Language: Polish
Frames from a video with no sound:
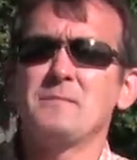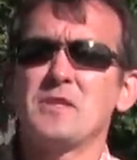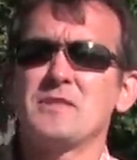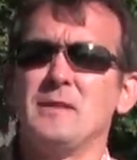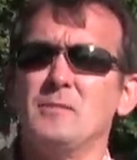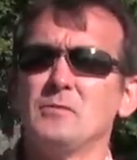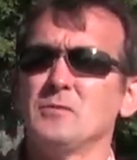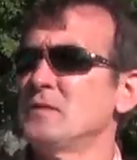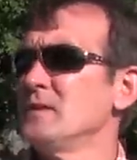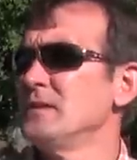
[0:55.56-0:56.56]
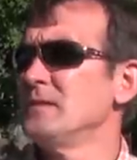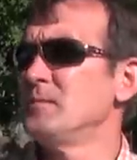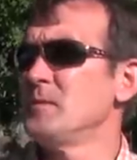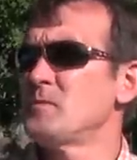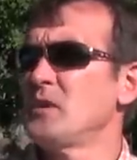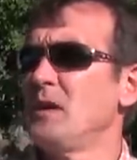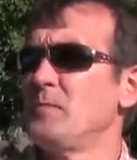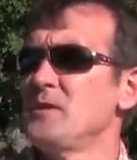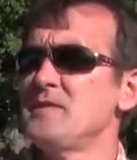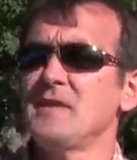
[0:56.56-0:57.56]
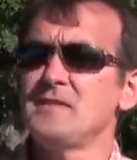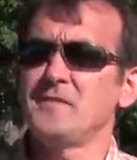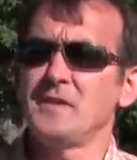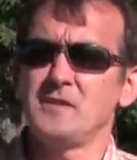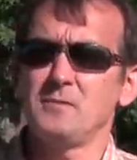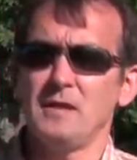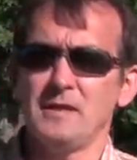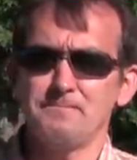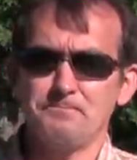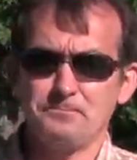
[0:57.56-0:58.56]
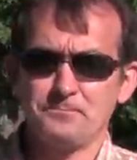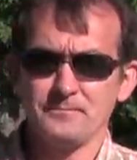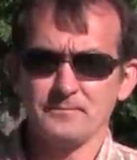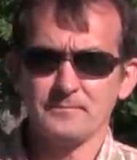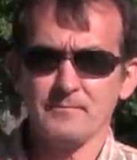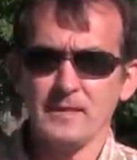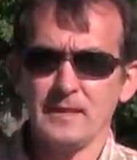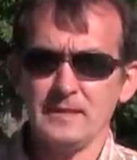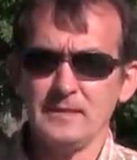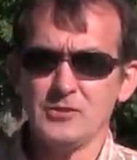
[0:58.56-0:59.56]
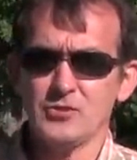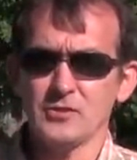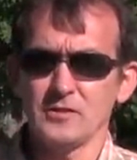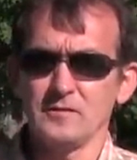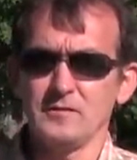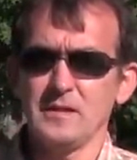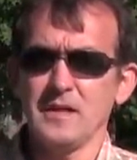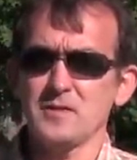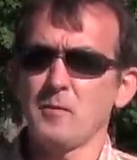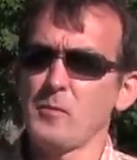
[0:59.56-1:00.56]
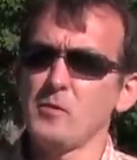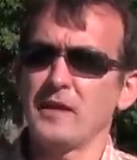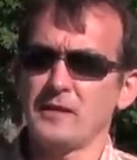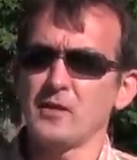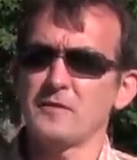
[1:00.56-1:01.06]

przez samochód. Y, y, przyjechała policja i stwierdziła, iż y, wina jest obopólna.